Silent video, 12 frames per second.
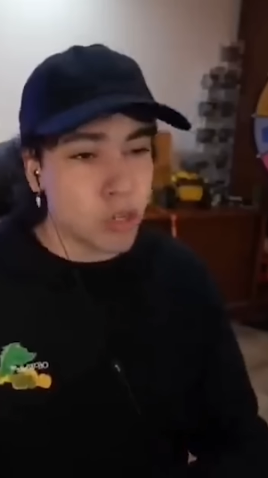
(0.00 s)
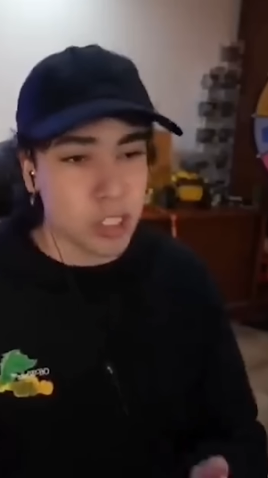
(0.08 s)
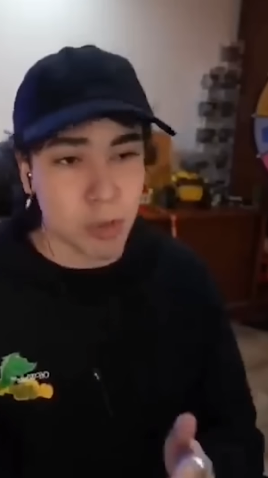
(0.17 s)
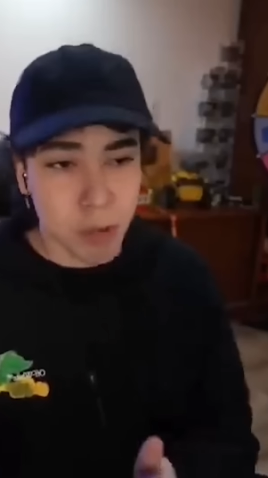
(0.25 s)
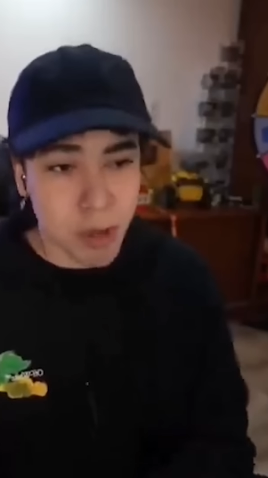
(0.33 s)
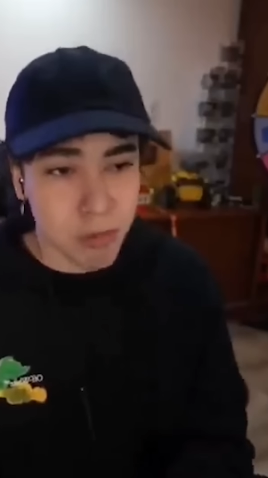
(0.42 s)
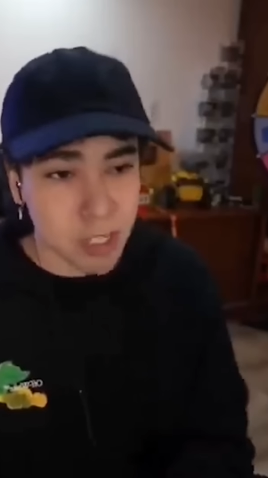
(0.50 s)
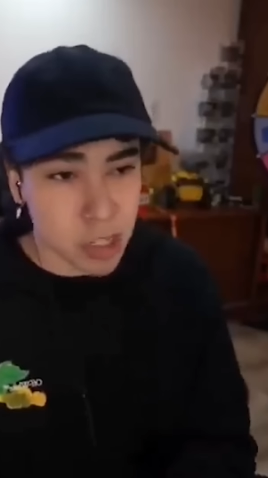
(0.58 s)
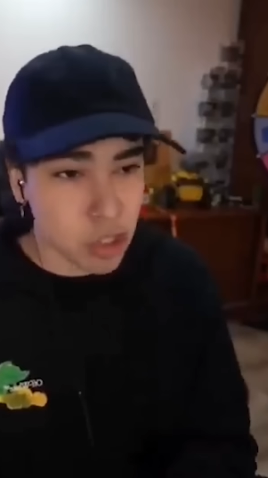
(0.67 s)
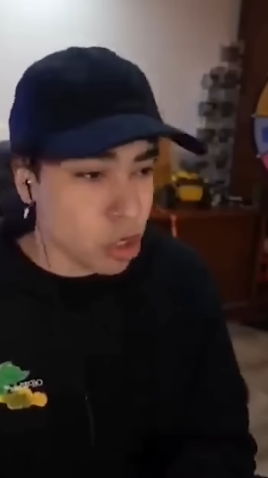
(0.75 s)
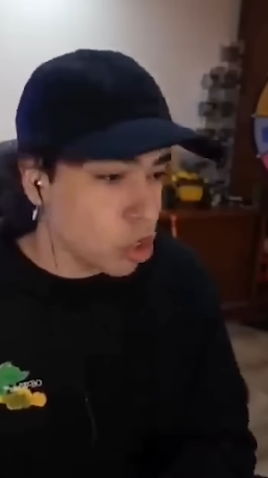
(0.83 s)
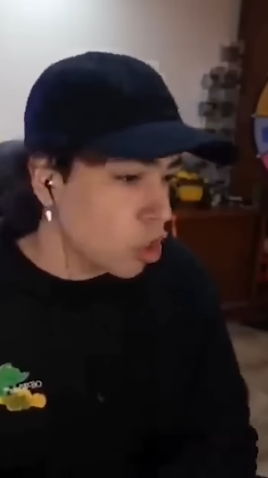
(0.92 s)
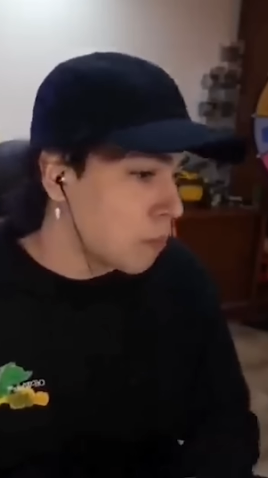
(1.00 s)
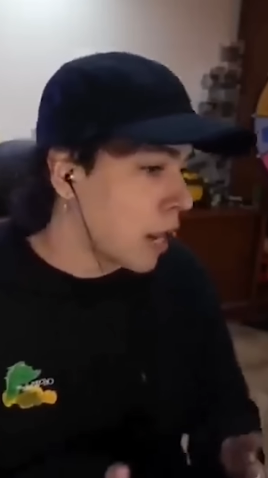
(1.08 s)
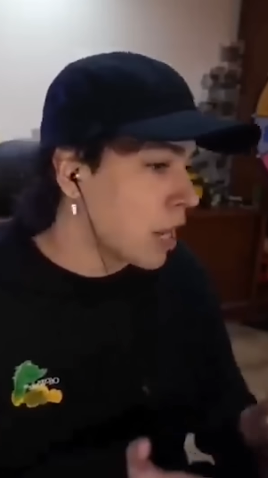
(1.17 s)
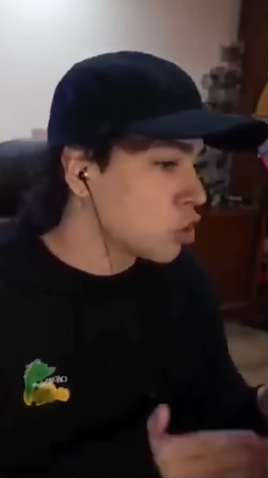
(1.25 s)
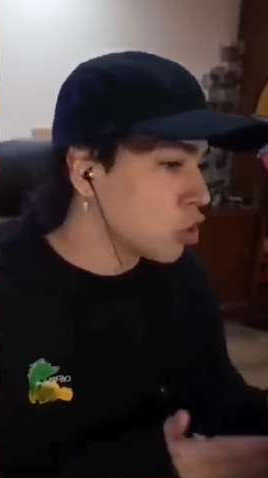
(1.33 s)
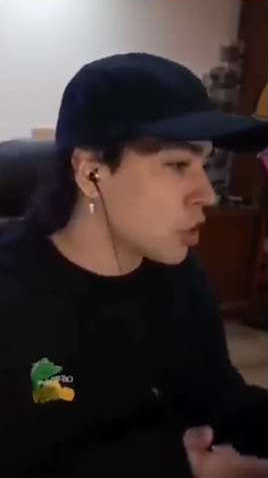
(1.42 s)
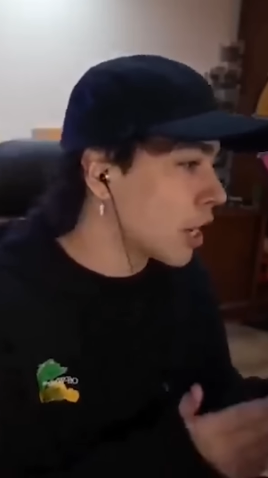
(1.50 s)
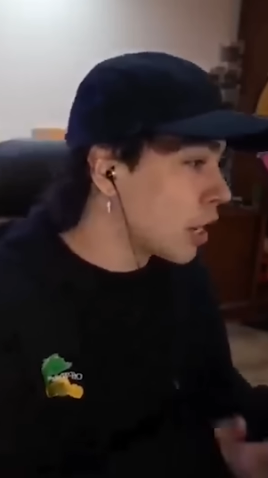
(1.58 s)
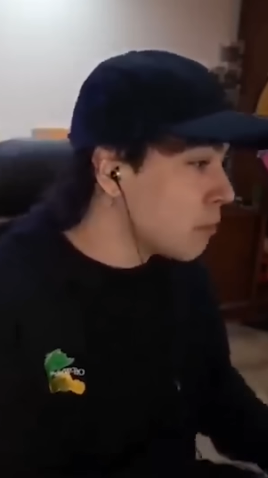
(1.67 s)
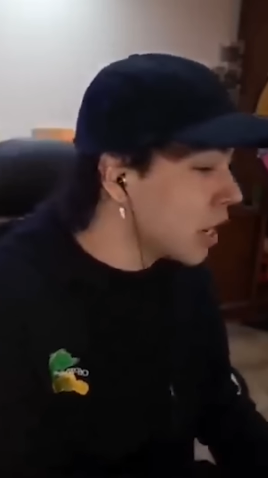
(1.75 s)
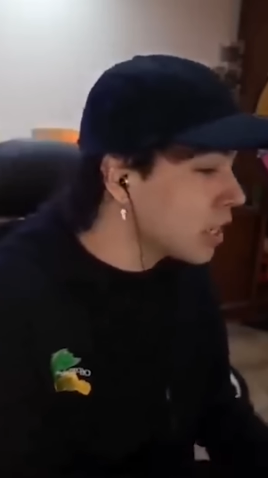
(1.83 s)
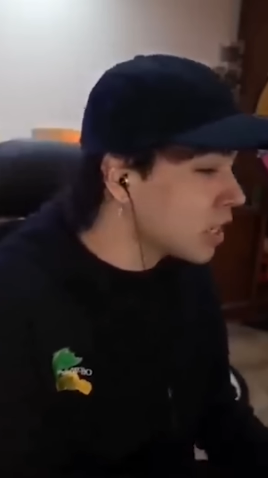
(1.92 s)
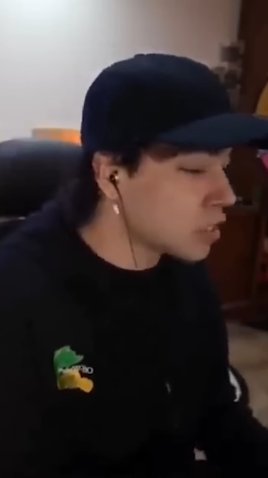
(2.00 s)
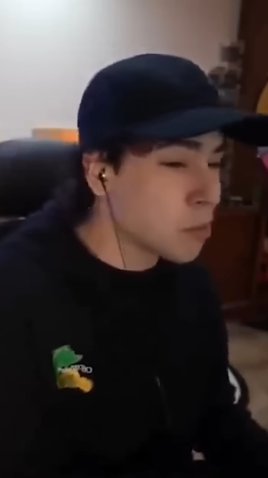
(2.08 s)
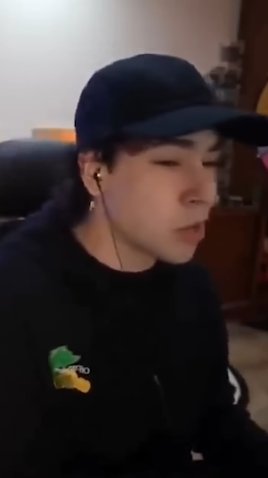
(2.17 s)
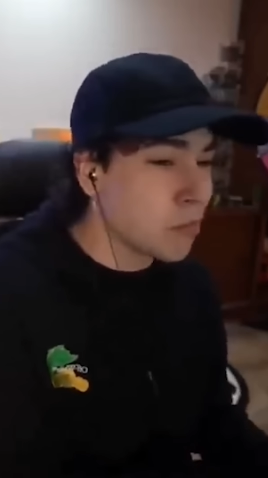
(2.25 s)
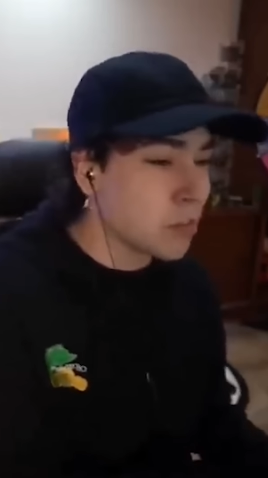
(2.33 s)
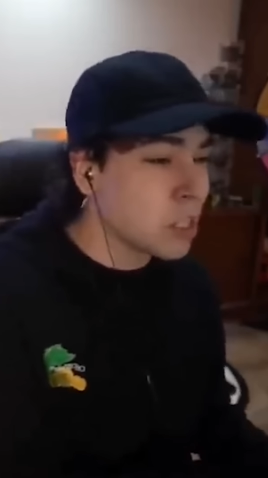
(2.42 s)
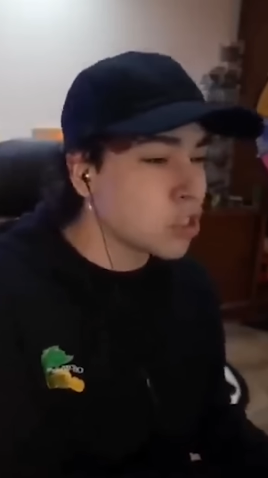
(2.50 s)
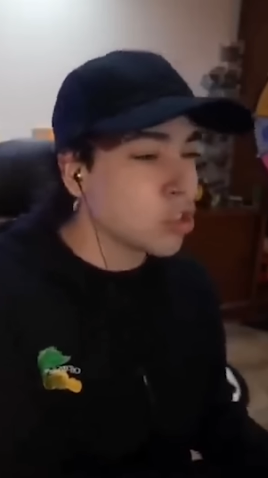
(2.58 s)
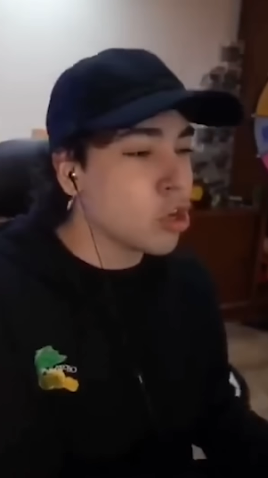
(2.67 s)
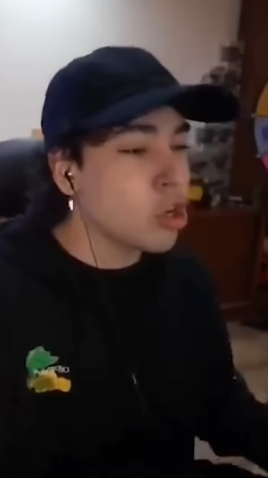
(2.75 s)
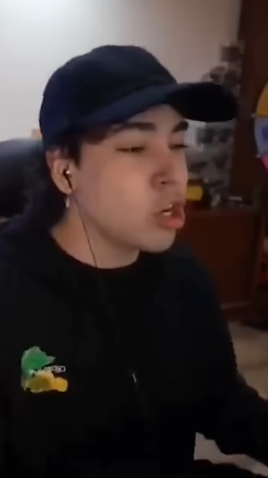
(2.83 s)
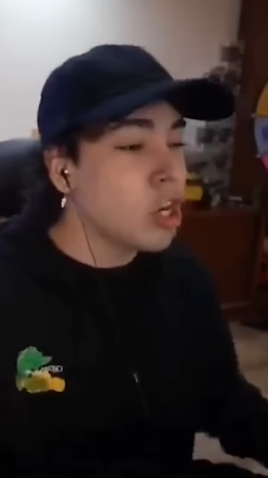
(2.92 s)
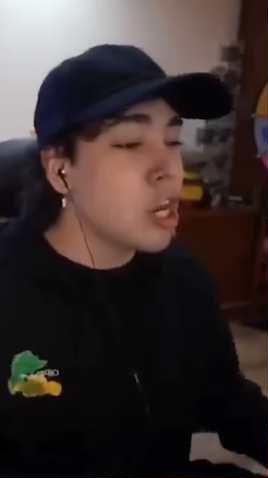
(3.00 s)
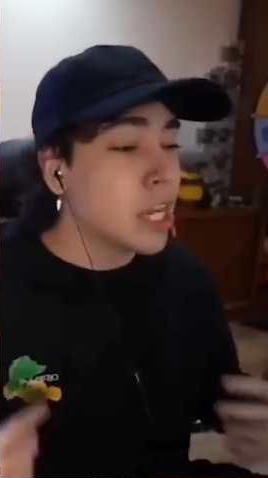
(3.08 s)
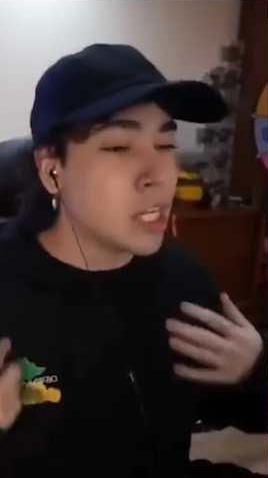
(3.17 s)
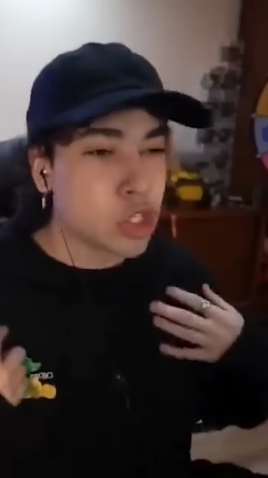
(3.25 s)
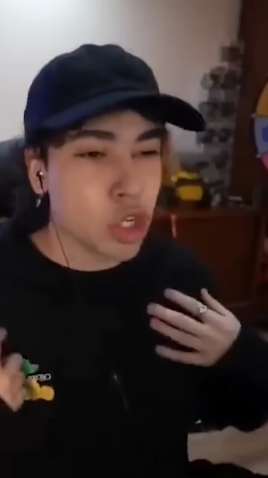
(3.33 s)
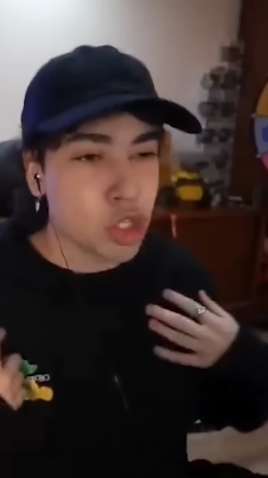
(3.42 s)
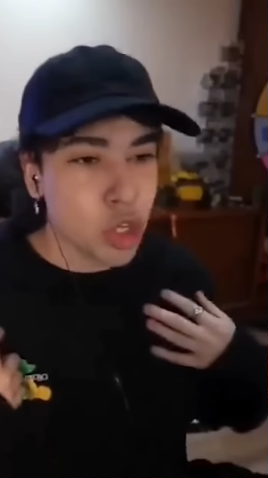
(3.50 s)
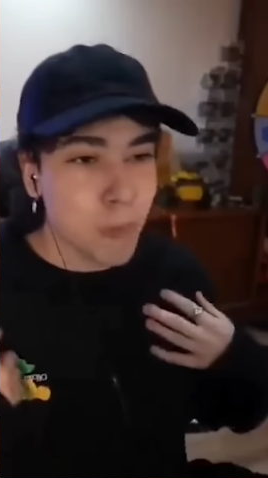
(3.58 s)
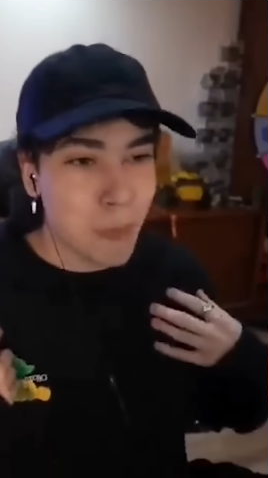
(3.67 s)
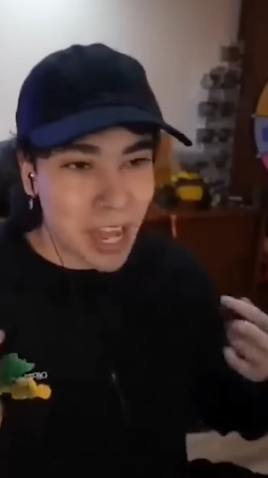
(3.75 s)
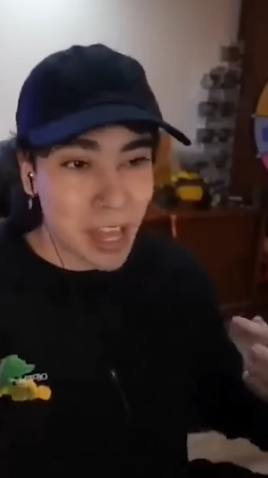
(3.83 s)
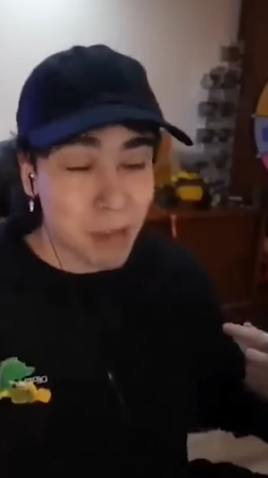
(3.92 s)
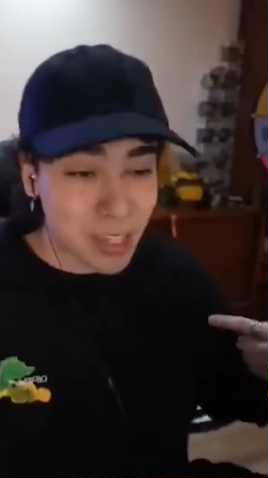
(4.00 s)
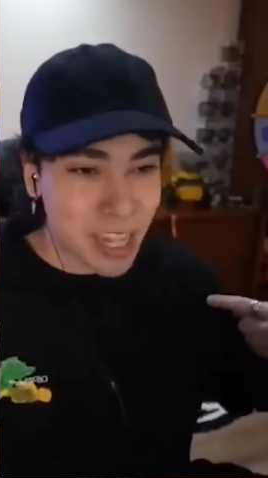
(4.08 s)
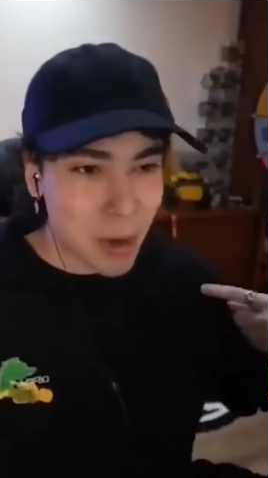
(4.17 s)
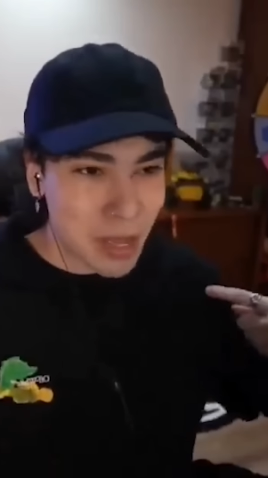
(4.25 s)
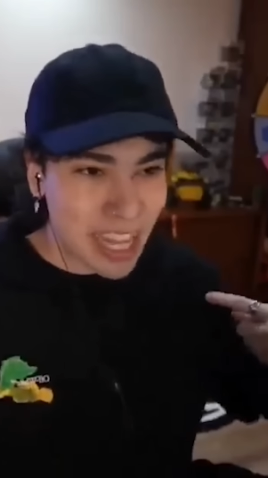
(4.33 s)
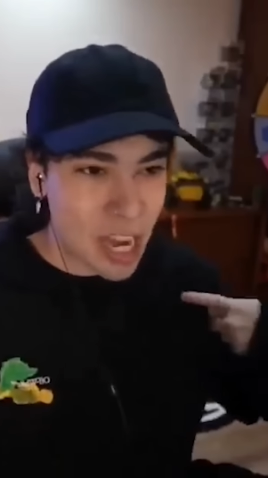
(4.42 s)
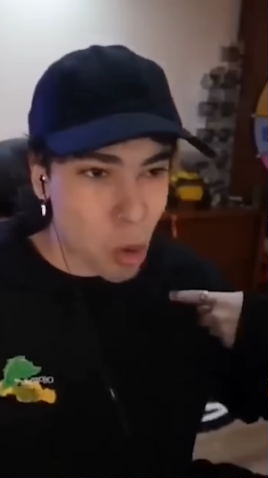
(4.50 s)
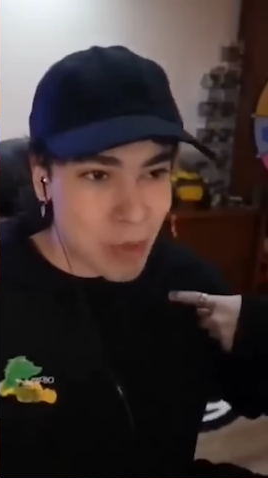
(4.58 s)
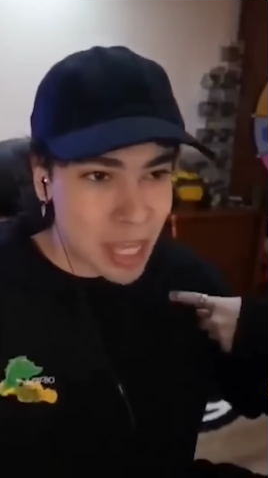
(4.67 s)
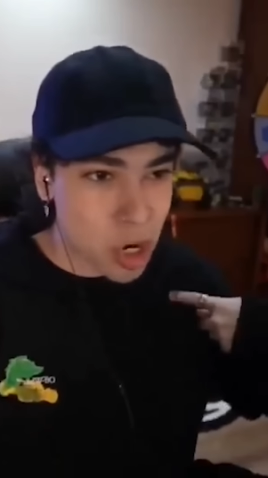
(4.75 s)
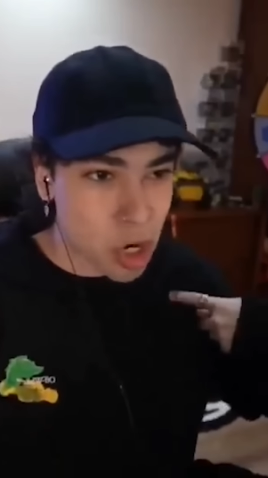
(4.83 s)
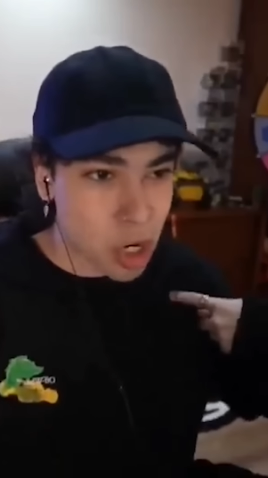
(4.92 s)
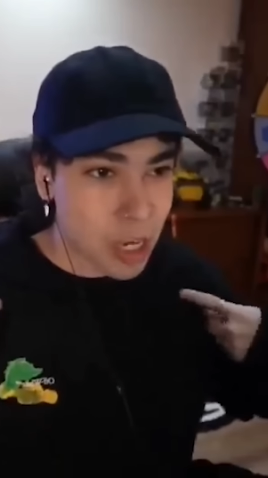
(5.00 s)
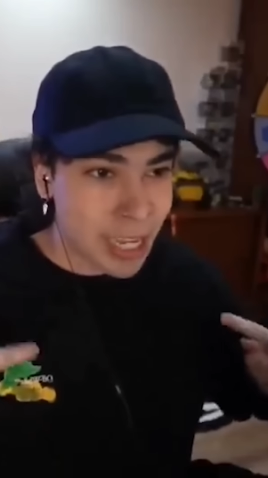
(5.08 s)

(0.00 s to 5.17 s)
que se puede defender solo, y para eso está Germán, que se puede defender solo, y yo estoy para defenderme de lo mío.